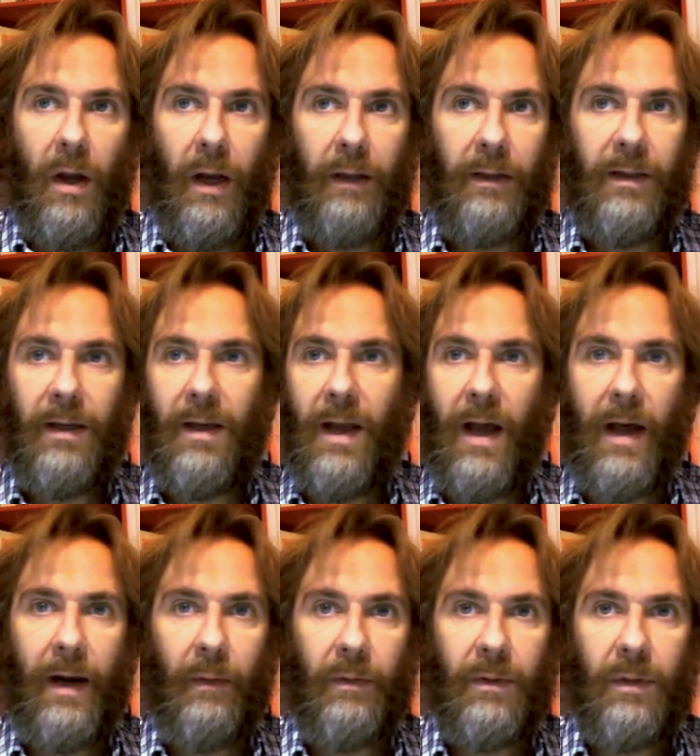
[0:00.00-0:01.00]
e
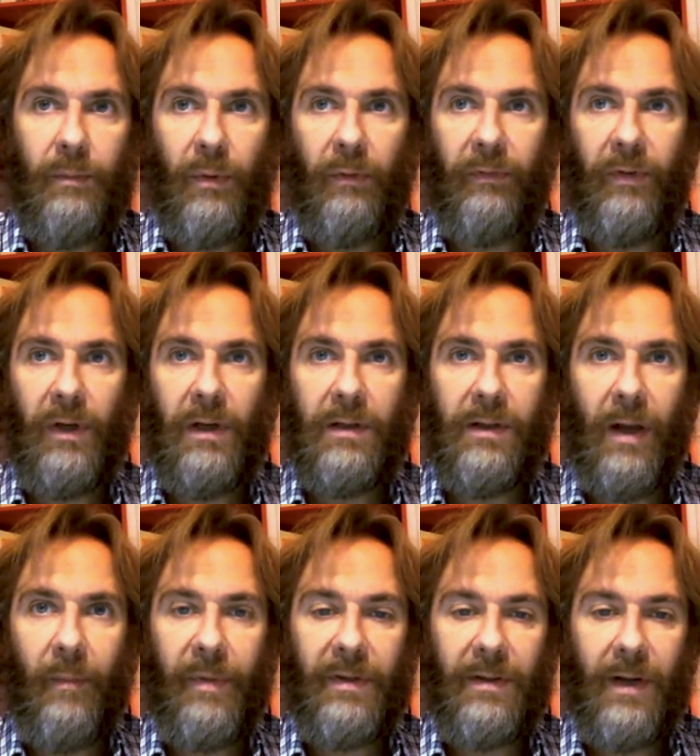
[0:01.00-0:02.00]
disegnare questi profili
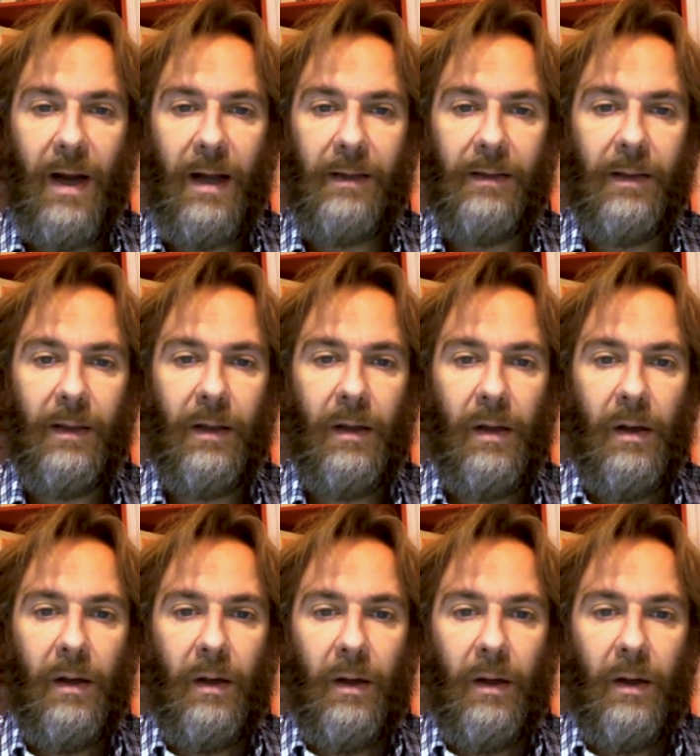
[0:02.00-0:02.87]
scapestrati,